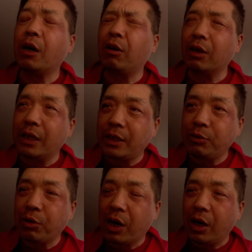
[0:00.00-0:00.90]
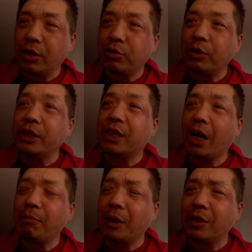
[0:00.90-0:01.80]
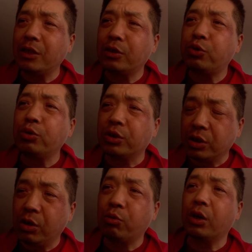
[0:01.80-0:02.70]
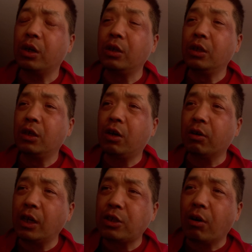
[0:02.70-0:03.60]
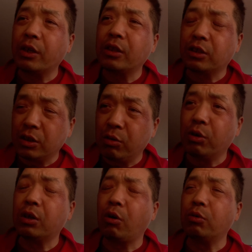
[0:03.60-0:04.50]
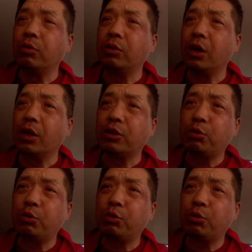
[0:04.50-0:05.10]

后来这女孩呢就离开北京去德国了，后来找了一个德国老公啊。